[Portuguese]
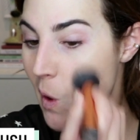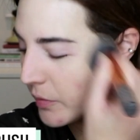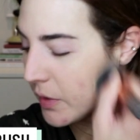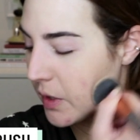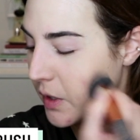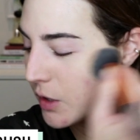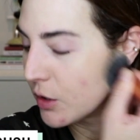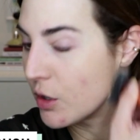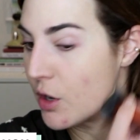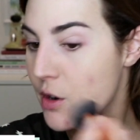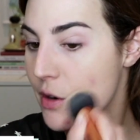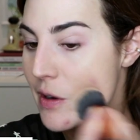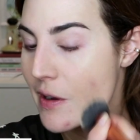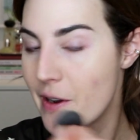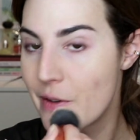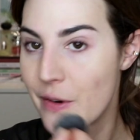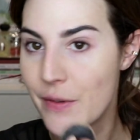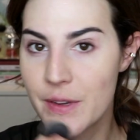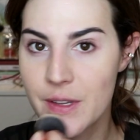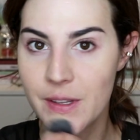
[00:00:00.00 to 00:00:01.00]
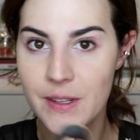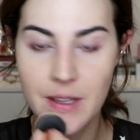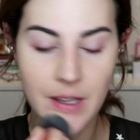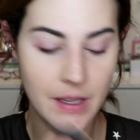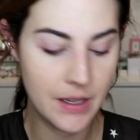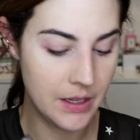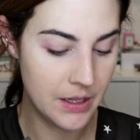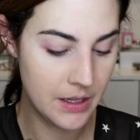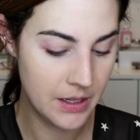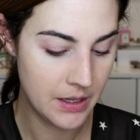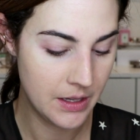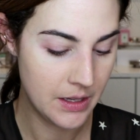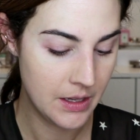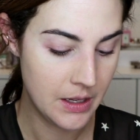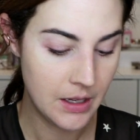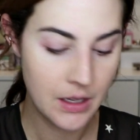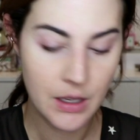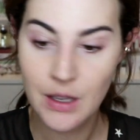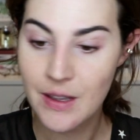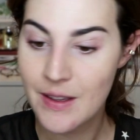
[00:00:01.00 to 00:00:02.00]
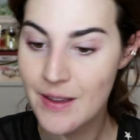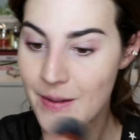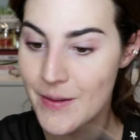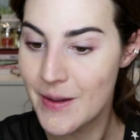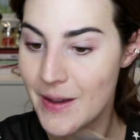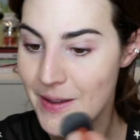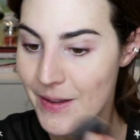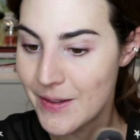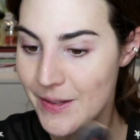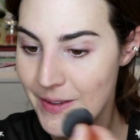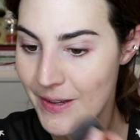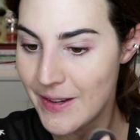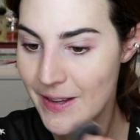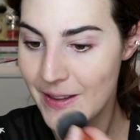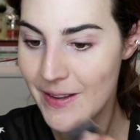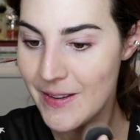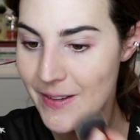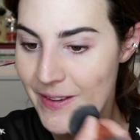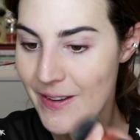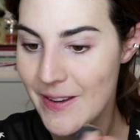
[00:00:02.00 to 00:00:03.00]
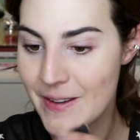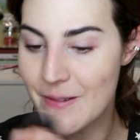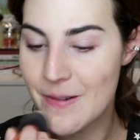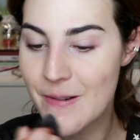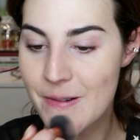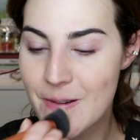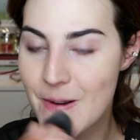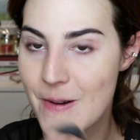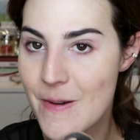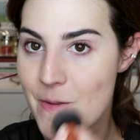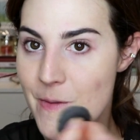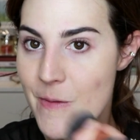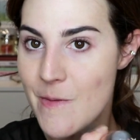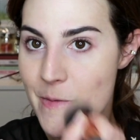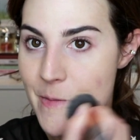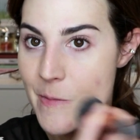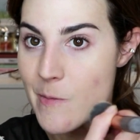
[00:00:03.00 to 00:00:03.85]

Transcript: Mas agora eu quero fazer mais direitinho com